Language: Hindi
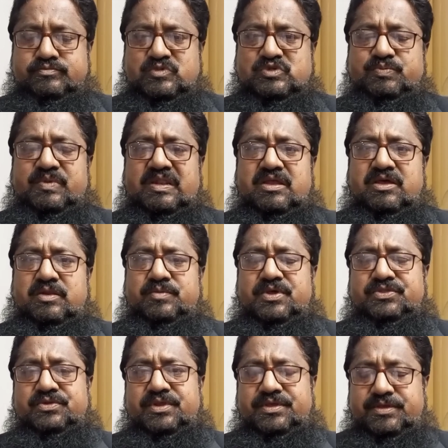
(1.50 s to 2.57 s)
बिसमीम्
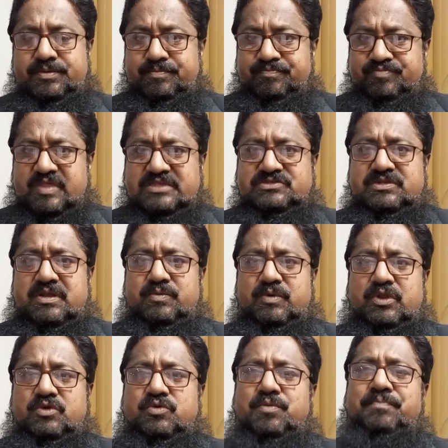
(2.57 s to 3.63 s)

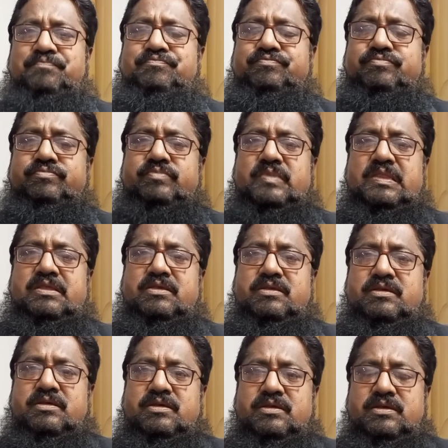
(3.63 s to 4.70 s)
अल्लाम
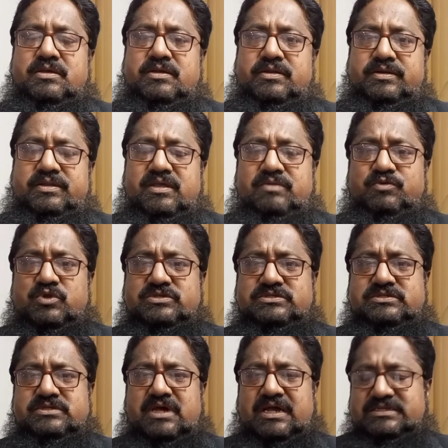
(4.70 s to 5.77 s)
डियर व्यूअर्स
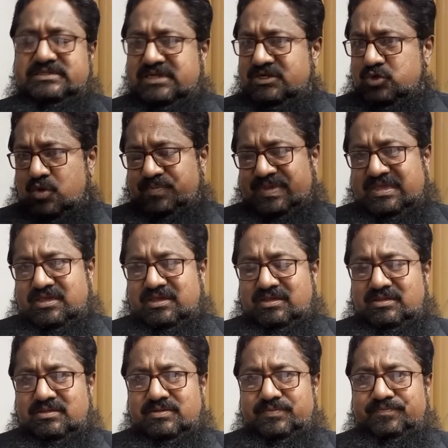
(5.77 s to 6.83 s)
आज का टॉपिक है
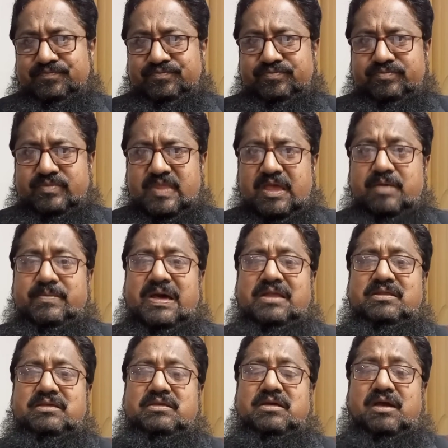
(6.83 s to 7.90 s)

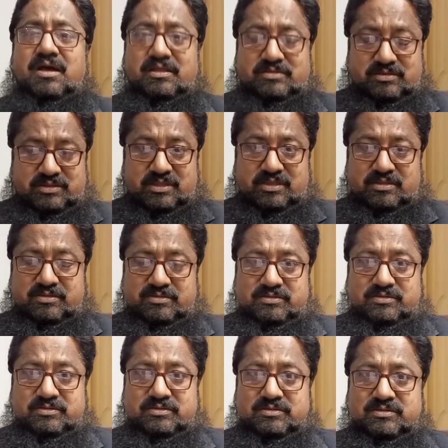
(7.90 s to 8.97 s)
हमारी आदतें
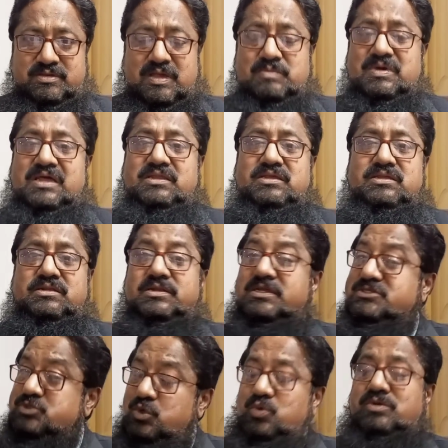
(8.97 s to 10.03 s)
हमारी
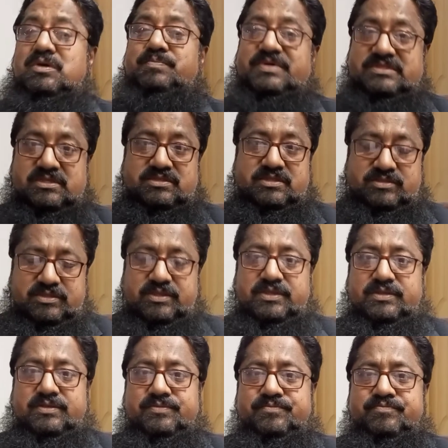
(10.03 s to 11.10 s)
नस्लों का पता देती हैं